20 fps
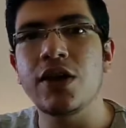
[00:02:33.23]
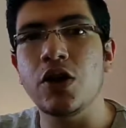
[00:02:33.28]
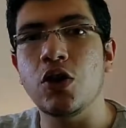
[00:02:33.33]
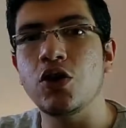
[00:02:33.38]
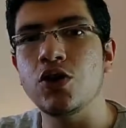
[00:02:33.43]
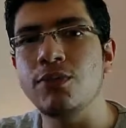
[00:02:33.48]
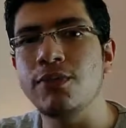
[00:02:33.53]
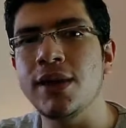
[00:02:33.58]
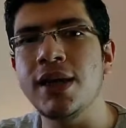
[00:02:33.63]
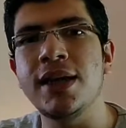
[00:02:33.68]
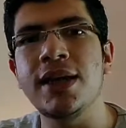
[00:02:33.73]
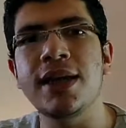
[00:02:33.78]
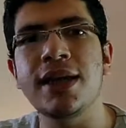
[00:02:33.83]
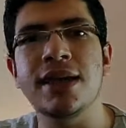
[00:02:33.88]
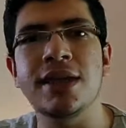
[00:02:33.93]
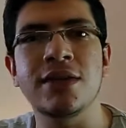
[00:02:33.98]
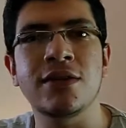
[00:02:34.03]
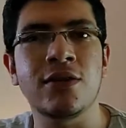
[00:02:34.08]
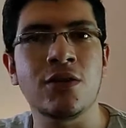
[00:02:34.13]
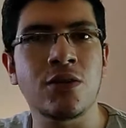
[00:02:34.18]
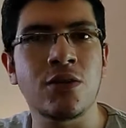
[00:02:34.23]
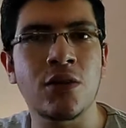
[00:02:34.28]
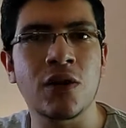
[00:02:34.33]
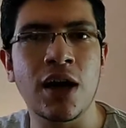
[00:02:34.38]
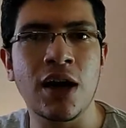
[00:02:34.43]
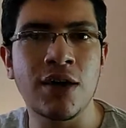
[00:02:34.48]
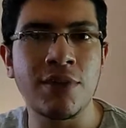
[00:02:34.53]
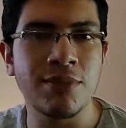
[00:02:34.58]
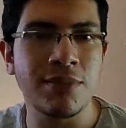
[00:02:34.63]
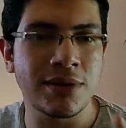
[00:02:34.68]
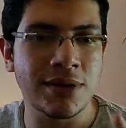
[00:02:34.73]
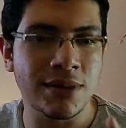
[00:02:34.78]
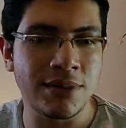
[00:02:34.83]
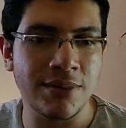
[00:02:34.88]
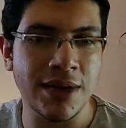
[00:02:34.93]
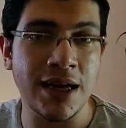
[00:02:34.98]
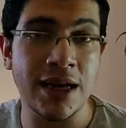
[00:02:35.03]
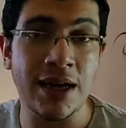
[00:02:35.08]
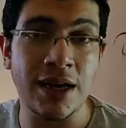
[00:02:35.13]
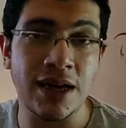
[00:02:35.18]
خد بالك ان الجرعة
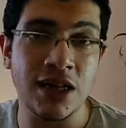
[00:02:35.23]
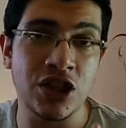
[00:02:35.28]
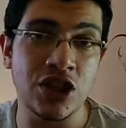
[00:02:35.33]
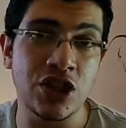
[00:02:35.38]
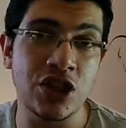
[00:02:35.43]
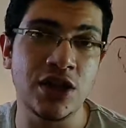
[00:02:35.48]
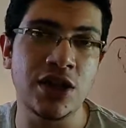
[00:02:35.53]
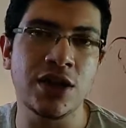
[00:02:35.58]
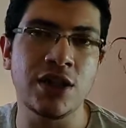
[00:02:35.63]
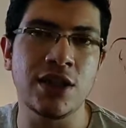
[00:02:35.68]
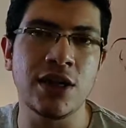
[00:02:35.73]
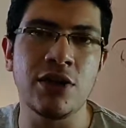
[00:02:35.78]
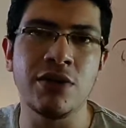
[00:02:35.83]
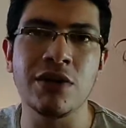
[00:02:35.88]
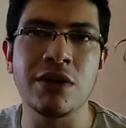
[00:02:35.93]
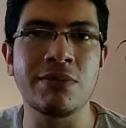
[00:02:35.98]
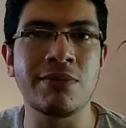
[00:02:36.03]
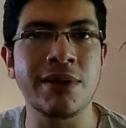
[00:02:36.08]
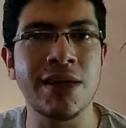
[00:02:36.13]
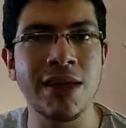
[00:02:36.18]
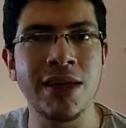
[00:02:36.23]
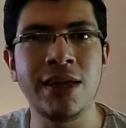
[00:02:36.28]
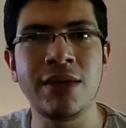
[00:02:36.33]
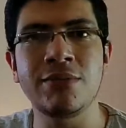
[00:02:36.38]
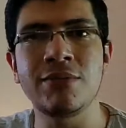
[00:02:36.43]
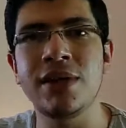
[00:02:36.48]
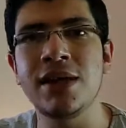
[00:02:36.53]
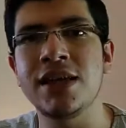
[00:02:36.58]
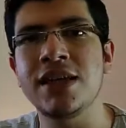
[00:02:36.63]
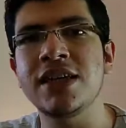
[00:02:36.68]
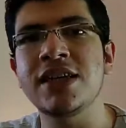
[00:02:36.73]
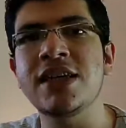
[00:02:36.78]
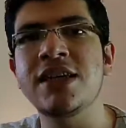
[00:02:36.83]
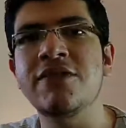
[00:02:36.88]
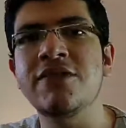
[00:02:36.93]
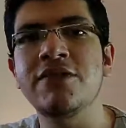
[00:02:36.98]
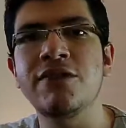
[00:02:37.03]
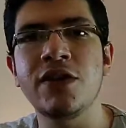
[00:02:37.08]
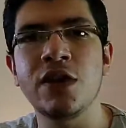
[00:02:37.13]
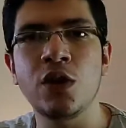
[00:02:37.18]
بتبقى 20 او 40 مللي
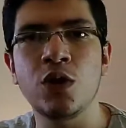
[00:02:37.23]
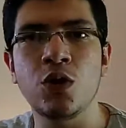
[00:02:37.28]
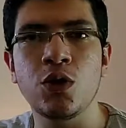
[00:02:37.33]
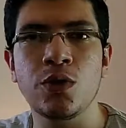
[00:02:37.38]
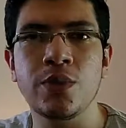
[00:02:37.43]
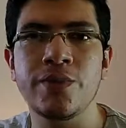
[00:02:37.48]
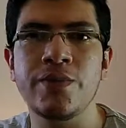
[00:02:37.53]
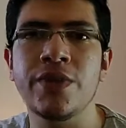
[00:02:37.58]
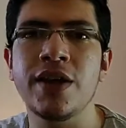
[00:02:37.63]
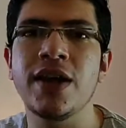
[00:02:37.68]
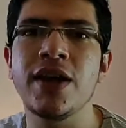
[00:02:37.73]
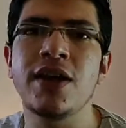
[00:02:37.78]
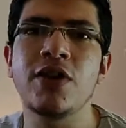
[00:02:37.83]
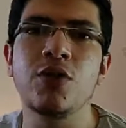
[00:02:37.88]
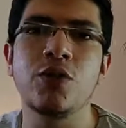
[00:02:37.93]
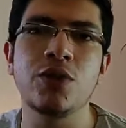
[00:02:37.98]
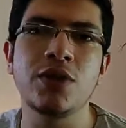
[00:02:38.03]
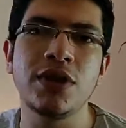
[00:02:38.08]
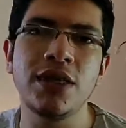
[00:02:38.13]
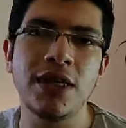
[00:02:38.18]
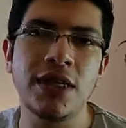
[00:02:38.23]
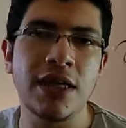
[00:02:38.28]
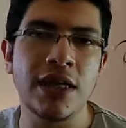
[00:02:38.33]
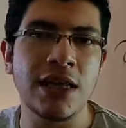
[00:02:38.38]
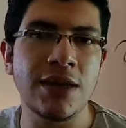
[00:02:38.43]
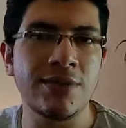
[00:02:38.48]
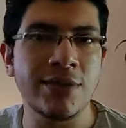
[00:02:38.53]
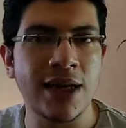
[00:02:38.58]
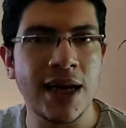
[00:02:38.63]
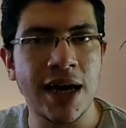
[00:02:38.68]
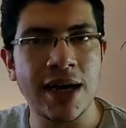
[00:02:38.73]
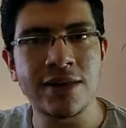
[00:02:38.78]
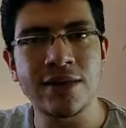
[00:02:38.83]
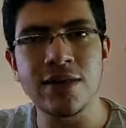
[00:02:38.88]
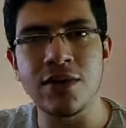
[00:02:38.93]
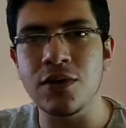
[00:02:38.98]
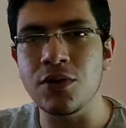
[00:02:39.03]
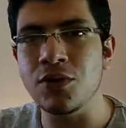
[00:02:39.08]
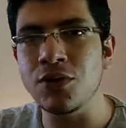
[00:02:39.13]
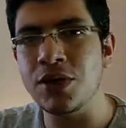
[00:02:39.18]
جرام في اليوم ودي اللي
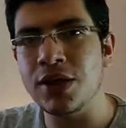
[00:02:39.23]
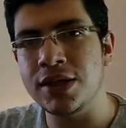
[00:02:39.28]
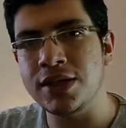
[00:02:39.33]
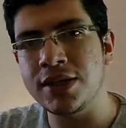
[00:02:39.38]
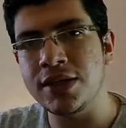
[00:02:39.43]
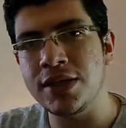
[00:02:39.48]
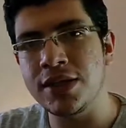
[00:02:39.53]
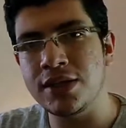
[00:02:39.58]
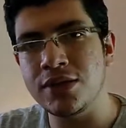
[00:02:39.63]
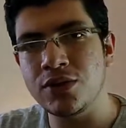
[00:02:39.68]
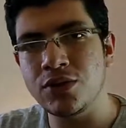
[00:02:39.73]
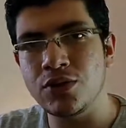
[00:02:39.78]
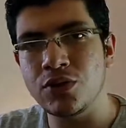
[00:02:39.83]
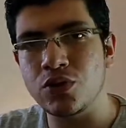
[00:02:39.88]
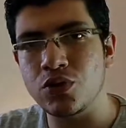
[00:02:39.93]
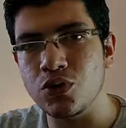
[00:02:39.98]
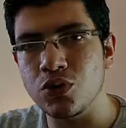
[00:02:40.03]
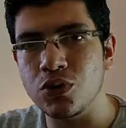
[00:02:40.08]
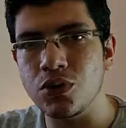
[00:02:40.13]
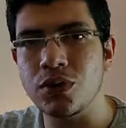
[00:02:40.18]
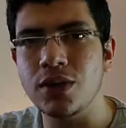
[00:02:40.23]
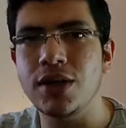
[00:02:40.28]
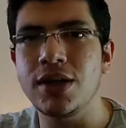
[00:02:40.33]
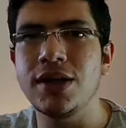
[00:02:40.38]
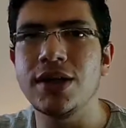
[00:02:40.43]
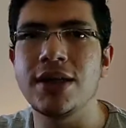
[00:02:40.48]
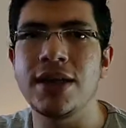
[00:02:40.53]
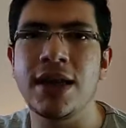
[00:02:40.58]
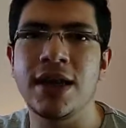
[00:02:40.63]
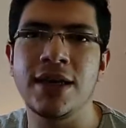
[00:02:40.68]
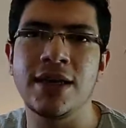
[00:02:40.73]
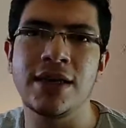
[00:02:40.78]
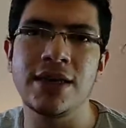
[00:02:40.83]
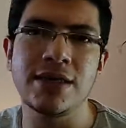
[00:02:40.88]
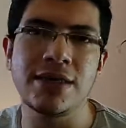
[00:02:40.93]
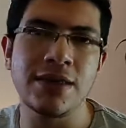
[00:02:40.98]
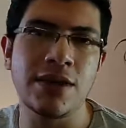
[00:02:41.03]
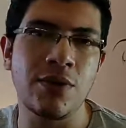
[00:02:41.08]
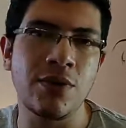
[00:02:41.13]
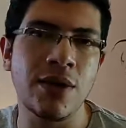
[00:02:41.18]
بيحدد الجرعة دي الدكتور
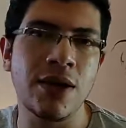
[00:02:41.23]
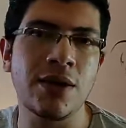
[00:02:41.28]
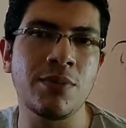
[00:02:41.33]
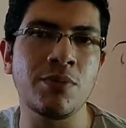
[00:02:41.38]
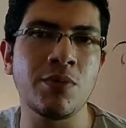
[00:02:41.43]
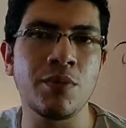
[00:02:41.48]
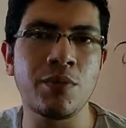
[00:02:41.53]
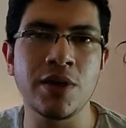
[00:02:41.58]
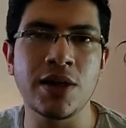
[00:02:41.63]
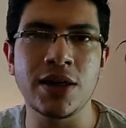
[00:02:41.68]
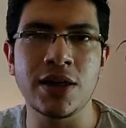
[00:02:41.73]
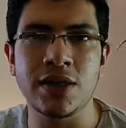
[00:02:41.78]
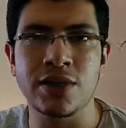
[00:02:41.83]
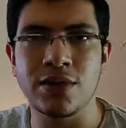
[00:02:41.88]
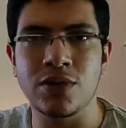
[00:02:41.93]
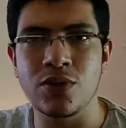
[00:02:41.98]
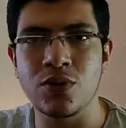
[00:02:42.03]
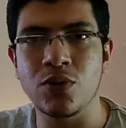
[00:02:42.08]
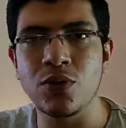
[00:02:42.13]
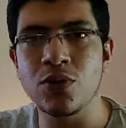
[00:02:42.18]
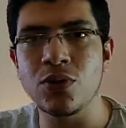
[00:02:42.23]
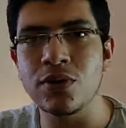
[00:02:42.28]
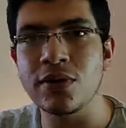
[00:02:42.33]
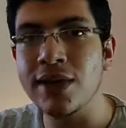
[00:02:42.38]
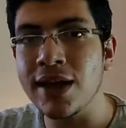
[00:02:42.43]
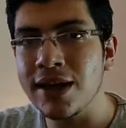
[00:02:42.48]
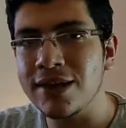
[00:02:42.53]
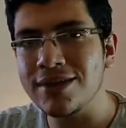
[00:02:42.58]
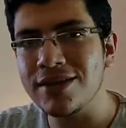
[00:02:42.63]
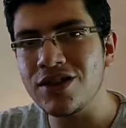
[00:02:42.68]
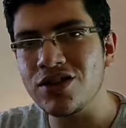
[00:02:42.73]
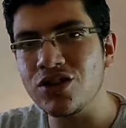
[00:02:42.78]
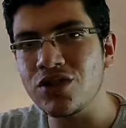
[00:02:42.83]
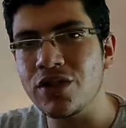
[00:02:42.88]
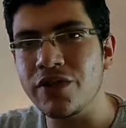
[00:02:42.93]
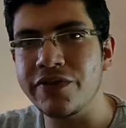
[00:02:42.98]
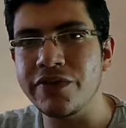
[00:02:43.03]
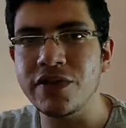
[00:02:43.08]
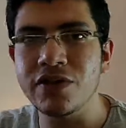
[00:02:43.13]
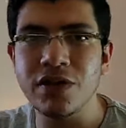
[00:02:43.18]
يعني سواء ممكن تكون تحت
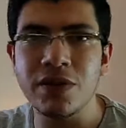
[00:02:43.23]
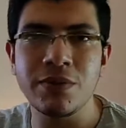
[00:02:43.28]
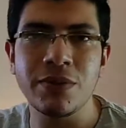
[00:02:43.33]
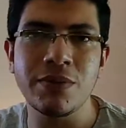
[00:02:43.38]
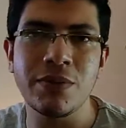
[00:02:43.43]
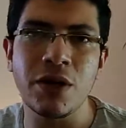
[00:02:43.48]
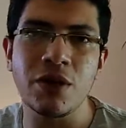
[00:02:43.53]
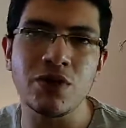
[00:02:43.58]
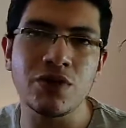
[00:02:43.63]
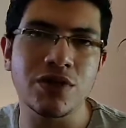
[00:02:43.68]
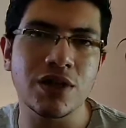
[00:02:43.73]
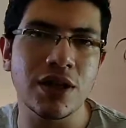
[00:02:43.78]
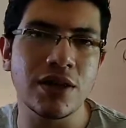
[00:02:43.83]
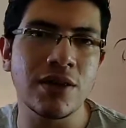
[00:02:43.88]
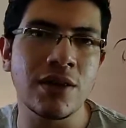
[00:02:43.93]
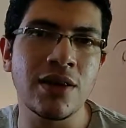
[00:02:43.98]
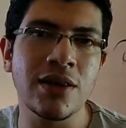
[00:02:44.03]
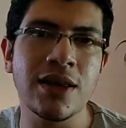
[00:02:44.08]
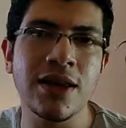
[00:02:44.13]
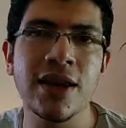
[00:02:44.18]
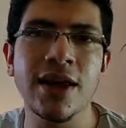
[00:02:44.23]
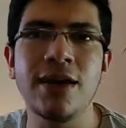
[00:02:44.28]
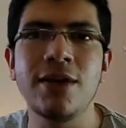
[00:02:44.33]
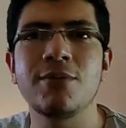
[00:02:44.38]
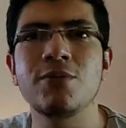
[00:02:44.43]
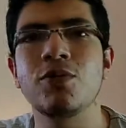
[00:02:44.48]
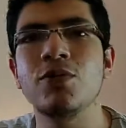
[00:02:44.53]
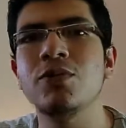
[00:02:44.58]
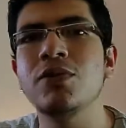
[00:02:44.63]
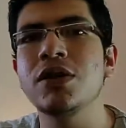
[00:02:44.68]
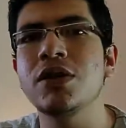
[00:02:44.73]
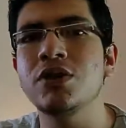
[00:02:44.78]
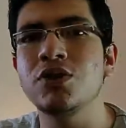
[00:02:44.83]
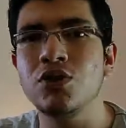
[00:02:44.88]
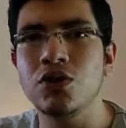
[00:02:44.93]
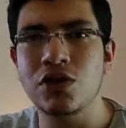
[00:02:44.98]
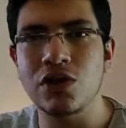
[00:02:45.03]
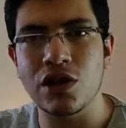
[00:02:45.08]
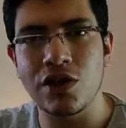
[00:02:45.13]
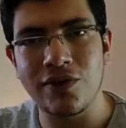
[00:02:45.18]
إشراف الطبيب أو الصيدلي ممكن
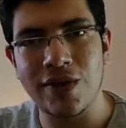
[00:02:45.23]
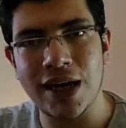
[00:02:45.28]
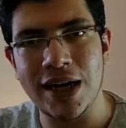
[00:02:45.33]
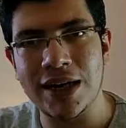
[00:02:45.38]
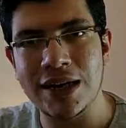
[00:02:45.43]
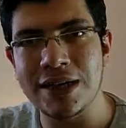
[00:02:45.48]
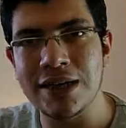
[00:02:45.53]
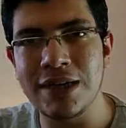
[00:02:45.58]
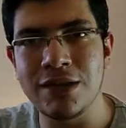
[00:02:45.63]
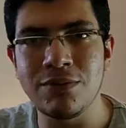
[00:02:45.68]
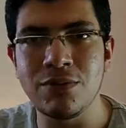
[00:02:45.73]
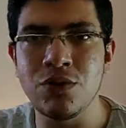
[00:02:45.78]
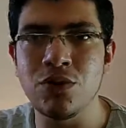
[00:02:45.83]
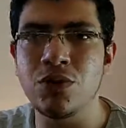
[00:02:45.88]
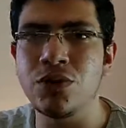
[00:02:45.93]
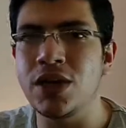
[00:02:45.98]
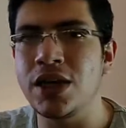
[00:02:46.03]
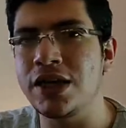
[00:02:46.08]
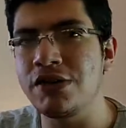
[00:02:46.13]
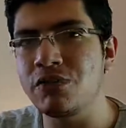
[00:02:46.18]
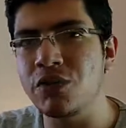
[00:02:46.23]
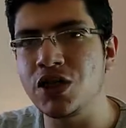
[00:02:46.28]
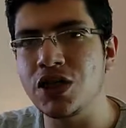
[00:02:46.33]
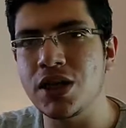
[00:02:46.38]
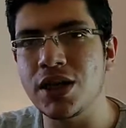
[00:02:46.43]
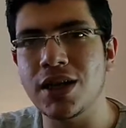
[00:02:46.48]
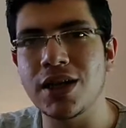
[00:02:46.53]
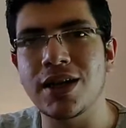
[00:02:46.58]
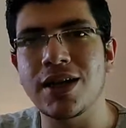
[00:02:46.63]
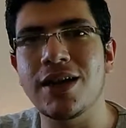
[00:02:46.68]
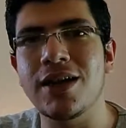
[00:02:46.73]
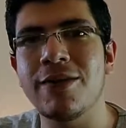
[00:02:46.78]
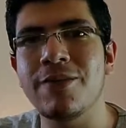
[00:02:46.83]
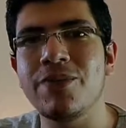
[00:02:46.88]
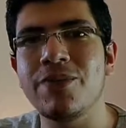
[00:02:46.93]
تصرف عادي بدون أي مشاكل